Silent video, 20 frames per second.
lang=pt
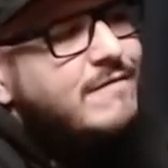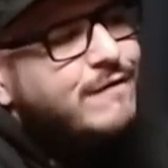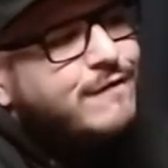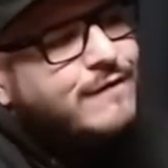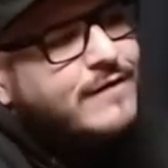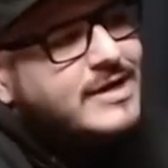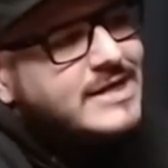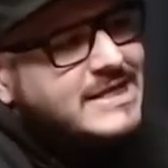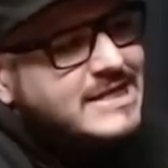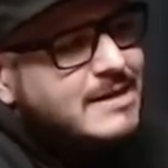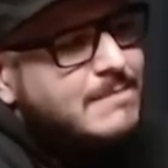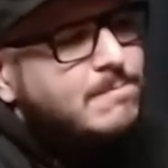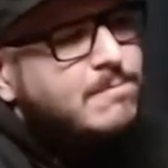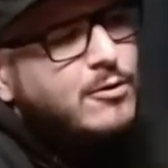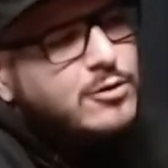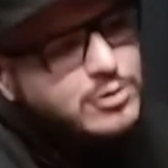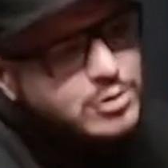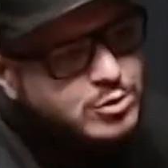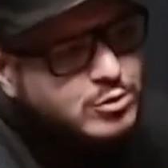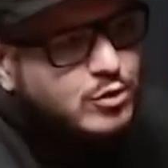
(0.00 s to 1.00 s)
infância
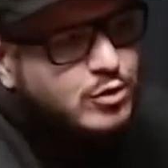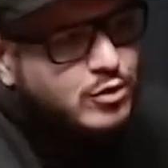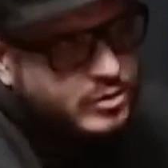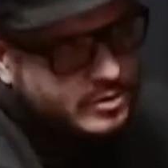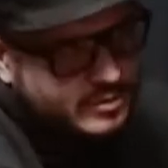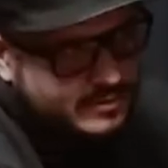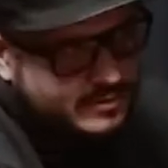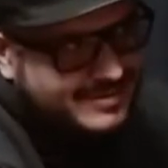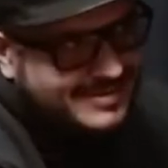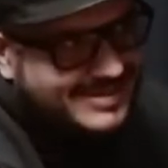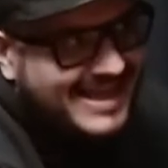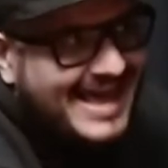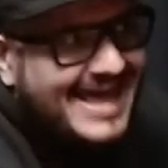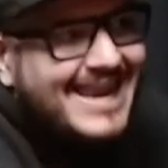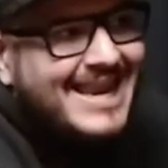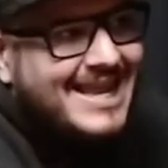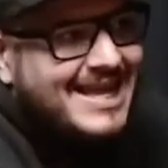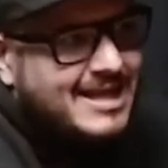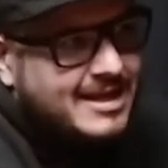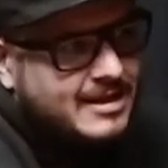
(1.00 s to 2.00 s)
postou
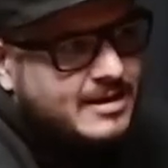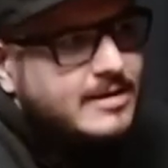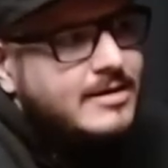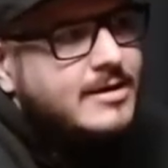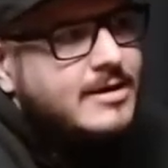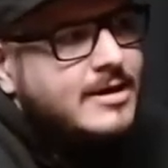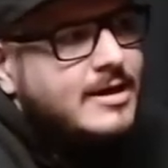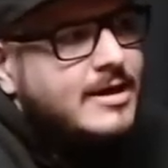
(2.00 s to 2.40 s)
dela.